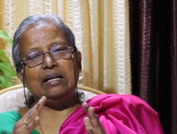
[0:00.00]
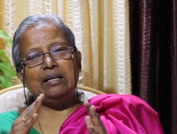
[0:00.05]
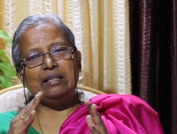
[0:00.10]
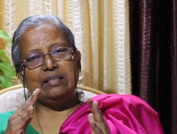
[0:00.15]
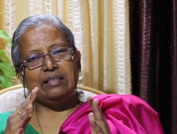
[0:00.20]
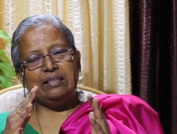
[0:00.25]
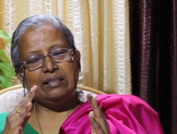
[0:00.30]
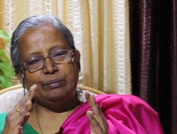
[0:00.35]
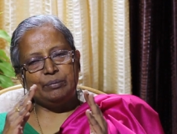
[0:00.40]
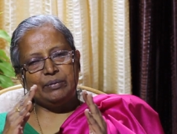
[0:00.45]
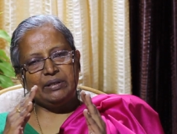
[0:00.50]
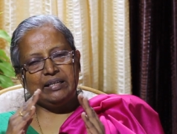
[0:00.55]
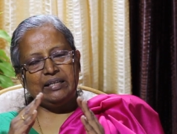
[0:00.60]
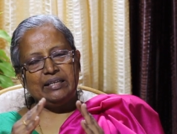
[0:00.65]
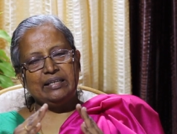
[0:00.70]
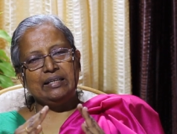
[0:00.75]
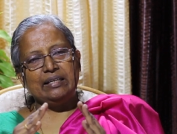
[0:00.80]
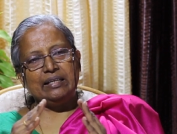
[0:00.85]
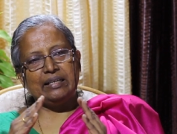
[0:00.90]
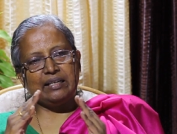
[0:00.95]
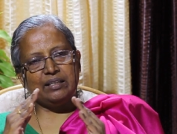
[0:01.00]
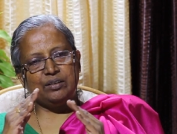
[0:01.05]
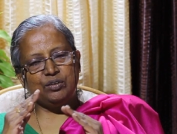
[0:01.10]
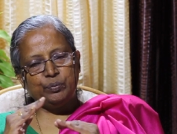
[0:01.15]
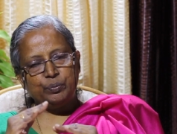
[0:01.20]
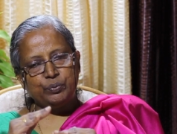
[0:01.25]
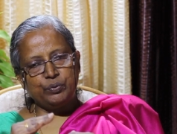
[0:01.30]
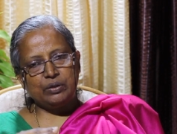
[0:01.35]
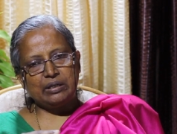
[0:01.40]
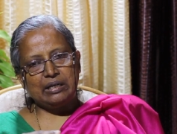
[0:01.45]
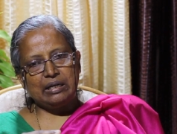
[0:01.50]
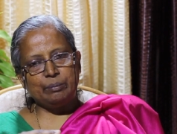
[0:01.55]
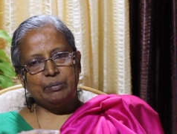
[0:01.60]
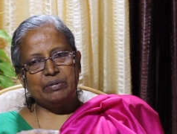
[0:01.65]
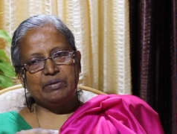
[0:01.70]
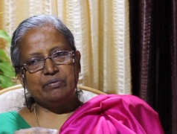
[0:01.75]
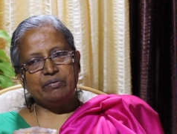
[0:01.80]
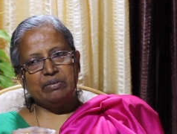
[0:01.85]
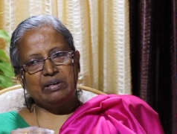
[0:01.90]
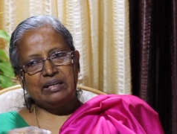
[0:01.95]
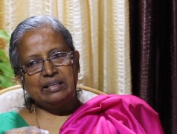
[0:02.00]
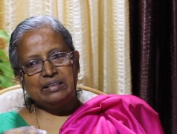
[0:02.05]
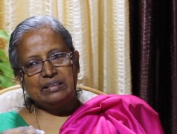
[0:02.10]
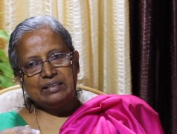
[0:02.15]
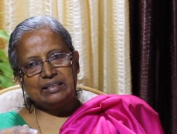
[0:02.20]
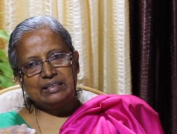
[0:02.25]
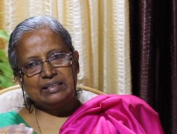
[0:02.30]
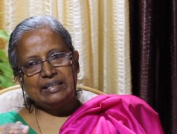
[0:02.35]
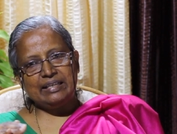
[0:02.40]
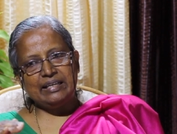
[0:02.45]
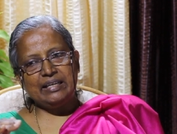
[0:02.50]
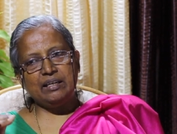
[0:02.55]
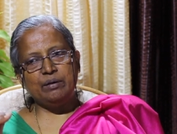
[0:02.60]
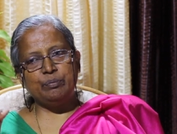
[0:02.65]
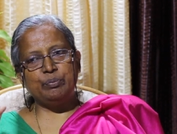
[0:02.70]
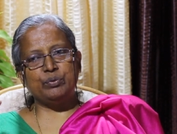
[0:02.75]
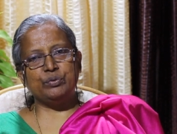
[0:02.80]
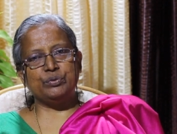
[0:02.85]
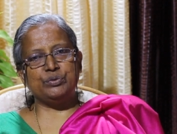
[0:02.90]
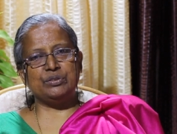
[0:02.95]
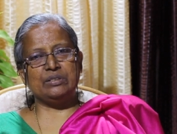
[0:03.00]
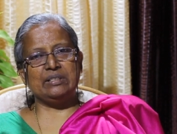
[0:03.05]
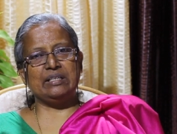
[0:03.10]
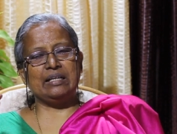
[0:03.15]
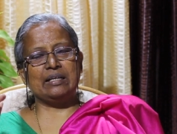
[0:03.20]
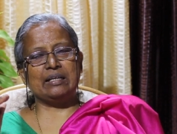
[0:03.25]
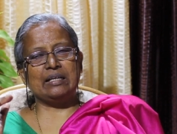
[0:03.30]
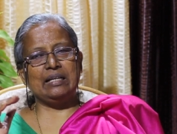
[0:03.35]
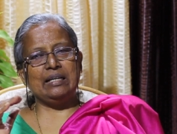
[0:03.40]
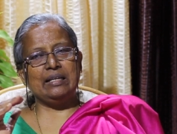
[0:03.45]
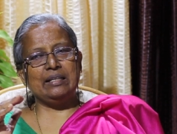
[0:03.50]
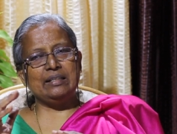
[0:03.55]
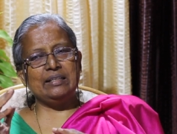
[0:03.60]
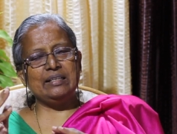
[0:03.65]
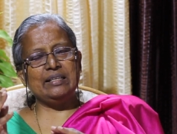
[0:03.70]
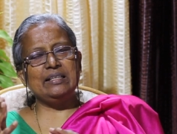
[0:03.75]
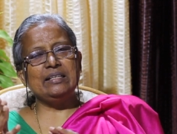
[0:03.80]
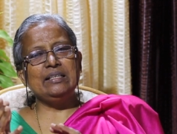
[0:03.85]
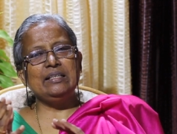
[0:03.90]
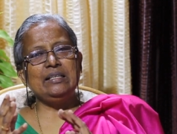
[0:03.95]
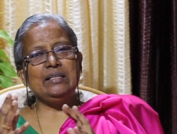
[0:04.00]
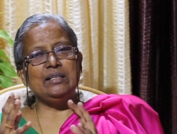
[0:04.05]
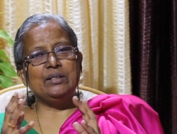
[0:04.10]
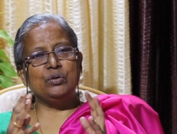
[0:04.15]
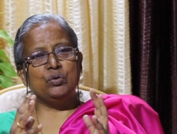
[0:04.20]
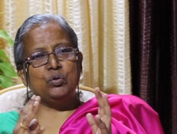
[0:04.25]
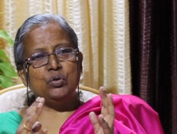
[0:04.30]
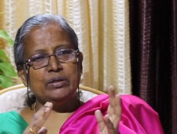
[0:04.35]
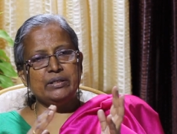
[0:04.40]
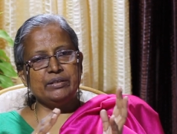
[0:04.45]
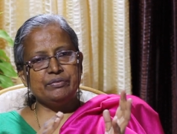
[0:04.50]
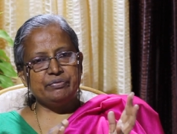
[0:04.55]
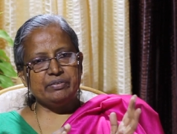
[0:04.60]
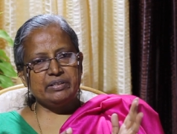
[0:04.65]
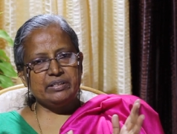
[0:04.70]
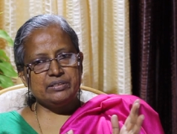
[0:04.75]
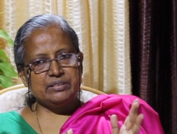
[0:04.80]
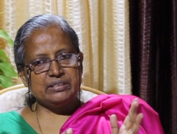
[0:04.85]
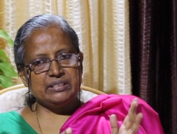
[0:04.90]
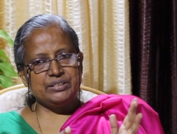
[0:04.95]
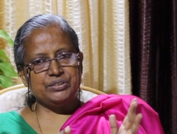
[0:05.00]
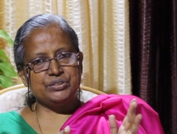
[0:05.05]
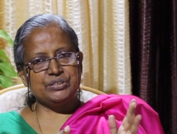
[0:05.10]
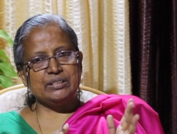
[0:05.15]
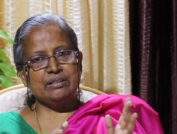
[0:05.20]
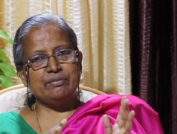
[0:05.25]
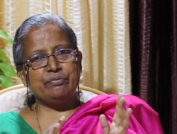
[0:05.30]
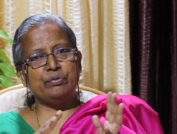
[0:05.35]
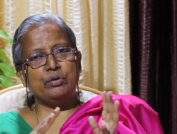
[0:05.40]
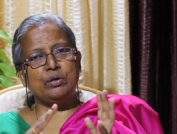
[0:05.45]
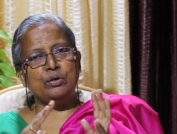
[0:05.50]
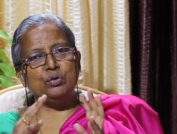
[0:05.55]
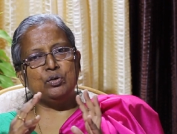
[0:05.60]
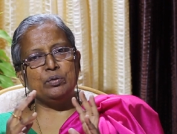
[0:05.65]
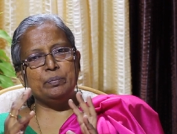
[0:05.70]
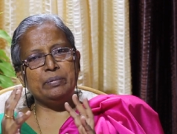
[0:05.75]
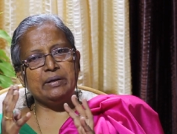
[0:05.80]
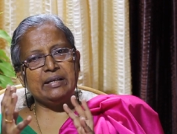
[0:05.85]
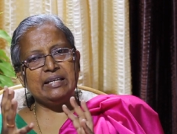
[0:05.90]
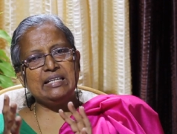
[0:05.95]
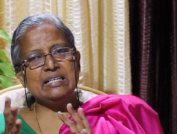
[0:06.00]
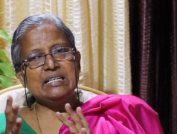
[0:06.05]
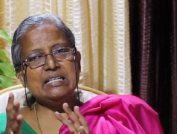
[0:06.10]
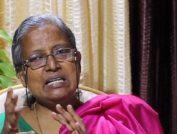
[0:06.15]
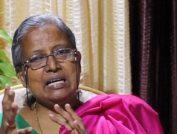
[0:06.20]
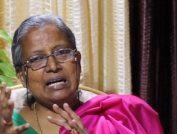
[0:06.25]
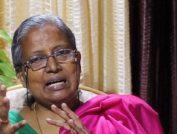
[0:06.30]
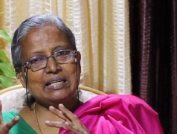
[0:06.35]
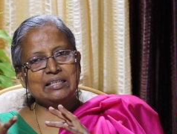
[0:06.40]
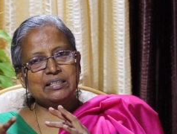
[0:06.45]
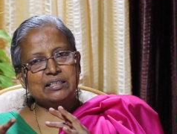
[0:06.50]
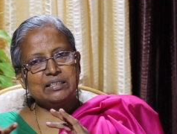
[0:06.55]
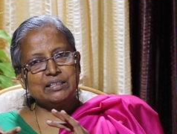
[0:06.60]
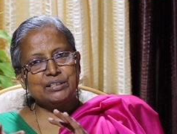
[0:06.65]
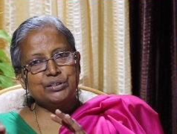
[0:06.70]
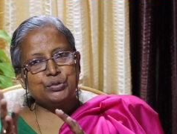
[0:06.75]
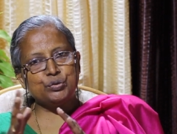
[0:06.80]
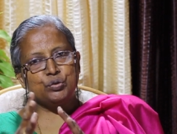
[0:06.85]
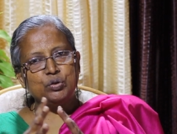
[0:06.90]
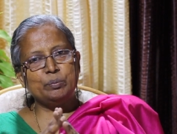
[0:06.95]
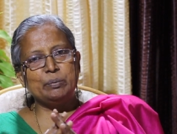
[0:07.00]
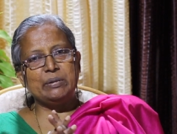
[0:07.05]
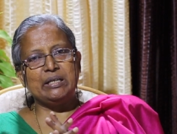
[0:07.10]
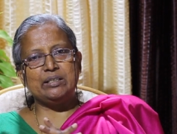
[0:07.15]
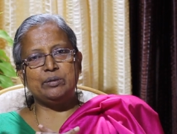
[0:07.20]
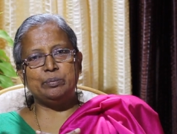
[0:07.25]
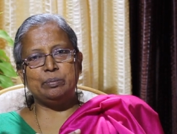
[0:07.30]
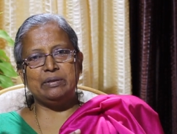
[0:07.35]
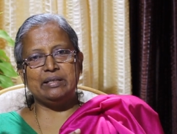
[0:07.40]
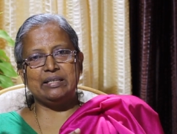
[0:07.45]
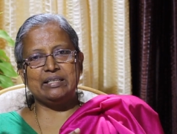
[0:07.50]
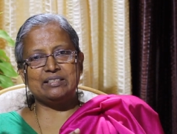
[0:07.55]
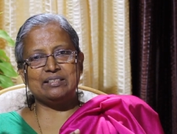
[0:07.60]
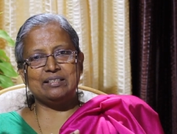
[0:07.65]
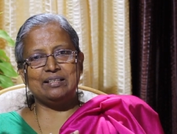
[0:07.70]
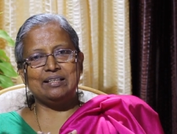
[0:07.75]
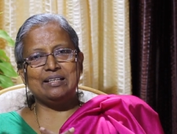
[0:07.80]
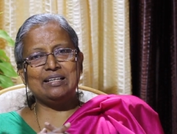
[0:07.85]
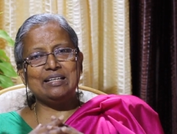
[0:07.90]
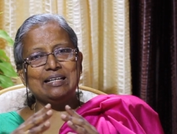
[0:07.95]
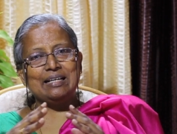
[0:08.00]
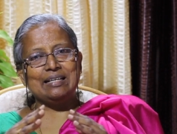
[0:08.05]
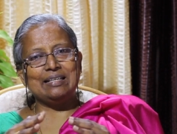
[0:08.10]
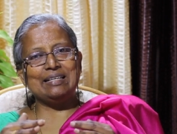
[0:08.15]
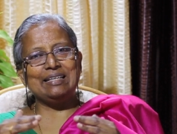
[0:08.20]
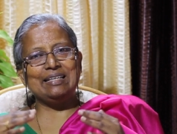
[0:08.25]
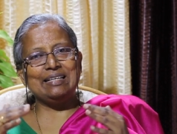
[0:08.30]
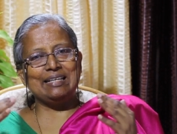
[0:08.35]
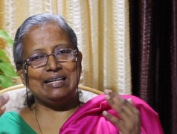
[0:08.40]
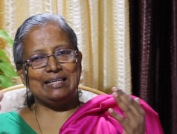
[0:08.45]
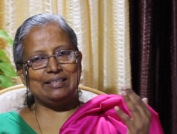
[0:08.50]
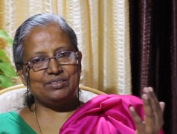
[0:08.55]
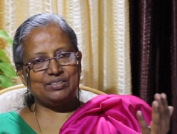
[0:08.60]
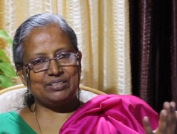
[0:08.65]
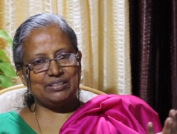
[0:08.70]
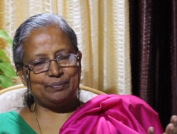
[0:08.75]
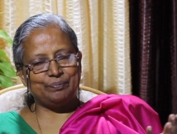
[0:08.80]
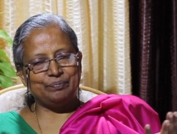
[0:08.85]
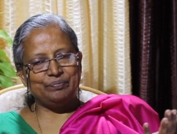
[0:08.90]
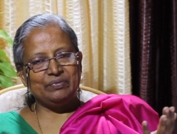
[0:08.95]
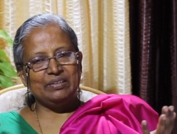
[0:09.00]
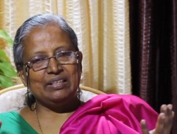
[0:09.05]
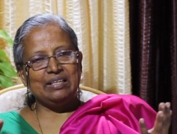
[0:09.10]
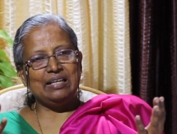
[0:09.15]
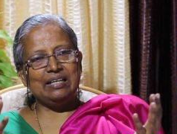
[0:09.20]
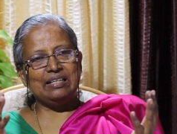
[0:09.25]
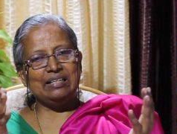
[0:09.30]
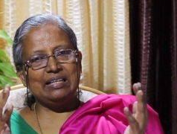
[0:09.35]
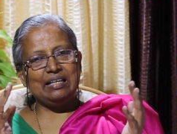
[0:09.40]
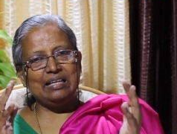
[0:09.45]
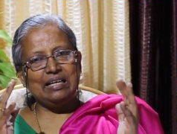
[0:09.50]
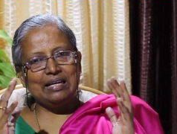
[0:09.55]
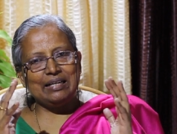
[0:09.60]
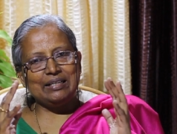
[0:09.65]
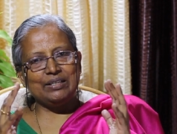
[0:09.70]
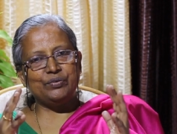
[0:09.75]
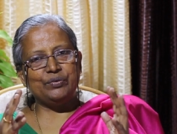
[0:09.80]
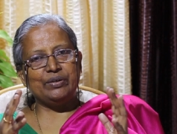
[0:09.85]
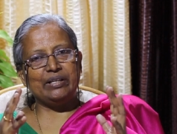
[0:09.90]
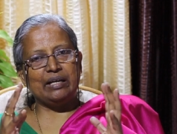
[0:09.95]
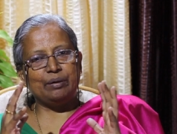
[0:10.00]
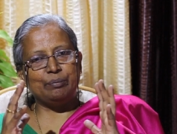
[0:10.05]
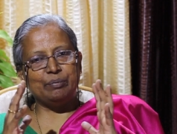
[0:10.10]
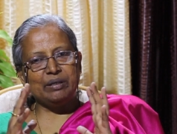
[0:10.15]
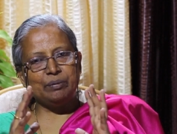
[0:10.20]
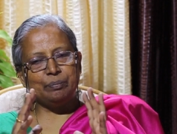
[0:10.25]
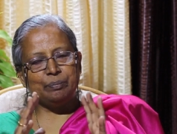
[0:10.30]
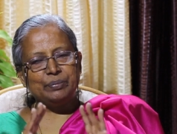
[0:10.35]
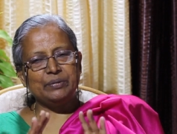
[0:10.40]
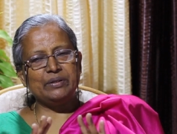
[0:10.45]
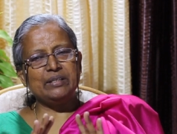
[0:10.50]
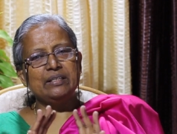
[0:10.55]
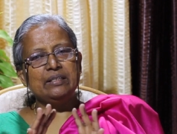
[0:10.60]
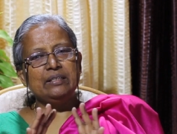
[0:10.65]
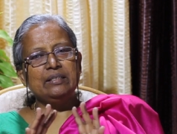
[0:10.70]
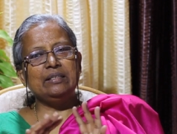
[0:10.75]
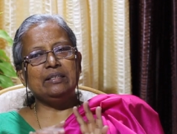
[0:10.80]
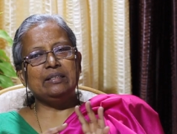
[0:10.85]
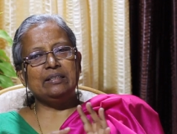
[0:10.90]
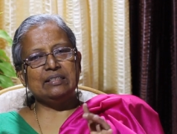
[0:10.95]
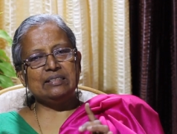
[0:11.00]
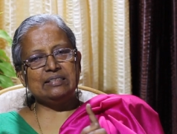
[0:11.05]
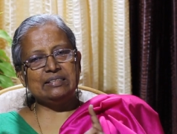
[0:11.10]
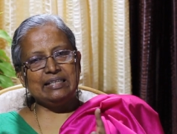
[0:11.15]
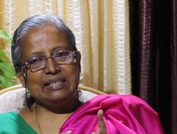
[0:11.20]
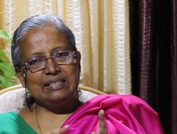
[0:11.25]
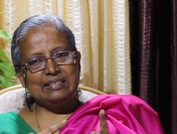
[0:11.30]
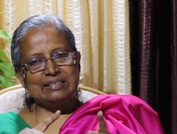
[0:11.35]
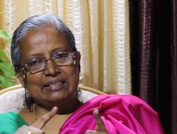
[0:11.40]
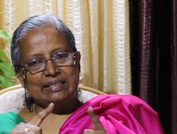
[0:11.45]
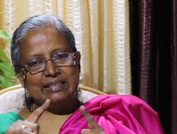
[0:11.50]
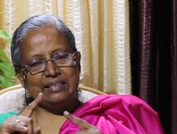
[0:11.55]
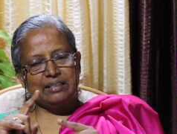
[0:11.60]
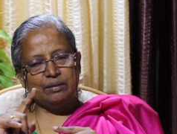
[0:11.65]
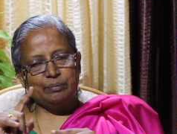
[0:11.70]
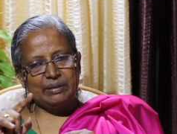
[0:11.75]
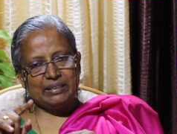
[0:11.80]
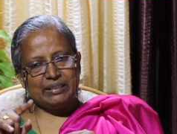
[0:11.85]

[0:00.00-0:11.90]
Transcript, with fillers: அந்த மாதிரி இறந்து போகாமல் வளர்ந்துக்கிட்டே போச்சுன்னா அல்லது நோ டிஃப்ரென்சியேஷன் ஃபாலோட் பை அன்கண்ட்ரோல் மல்டிப்ளிகேஷன் தான் கட்டி கேன்சர் அதனால் ஆண்டவனுடைய அமைப்பு இந்த செல் சைக்கிள்